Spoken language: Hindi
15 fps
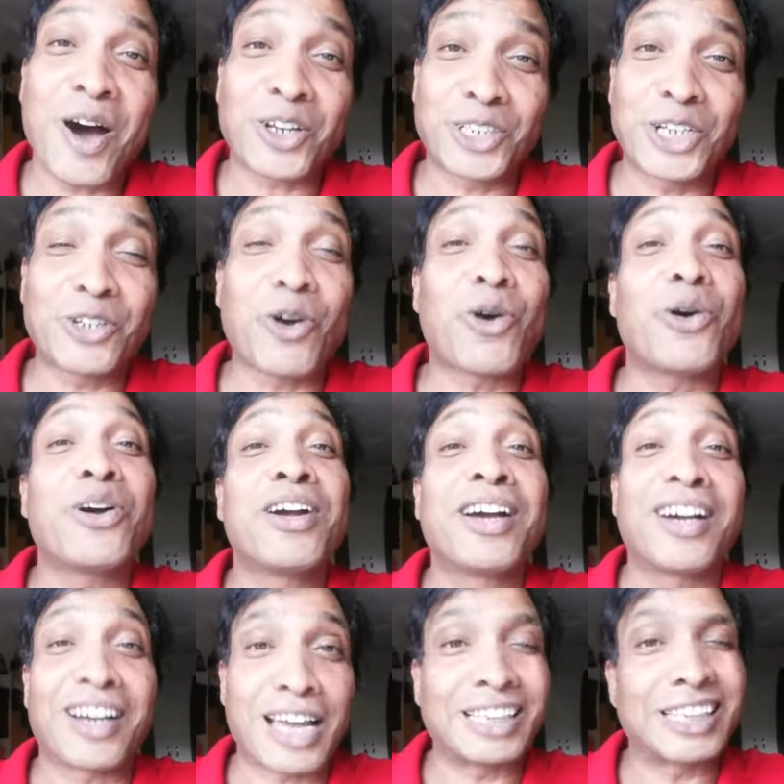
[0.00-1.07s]
और जिनको
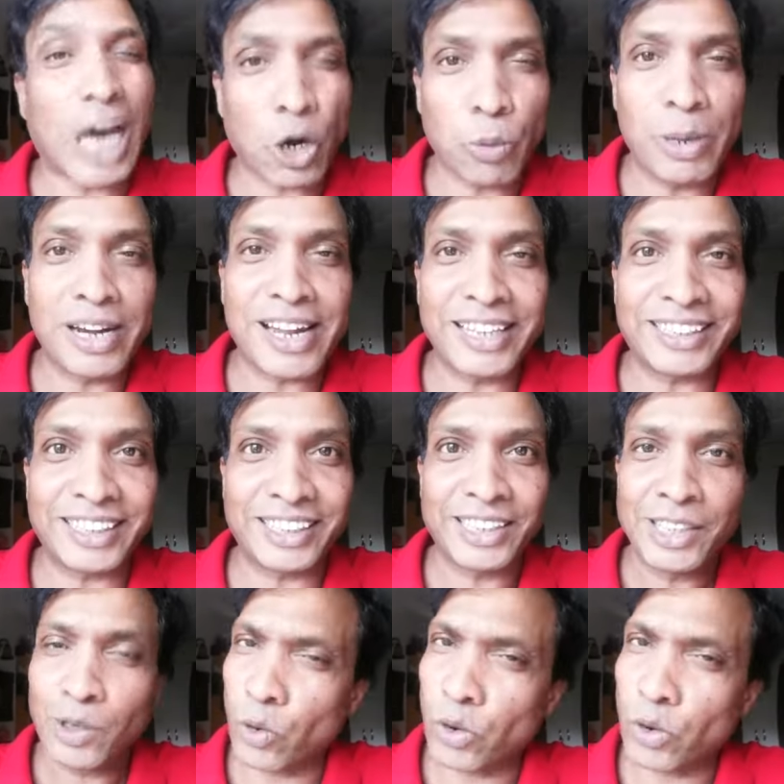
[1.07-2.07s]
कल दारू मिल गई थी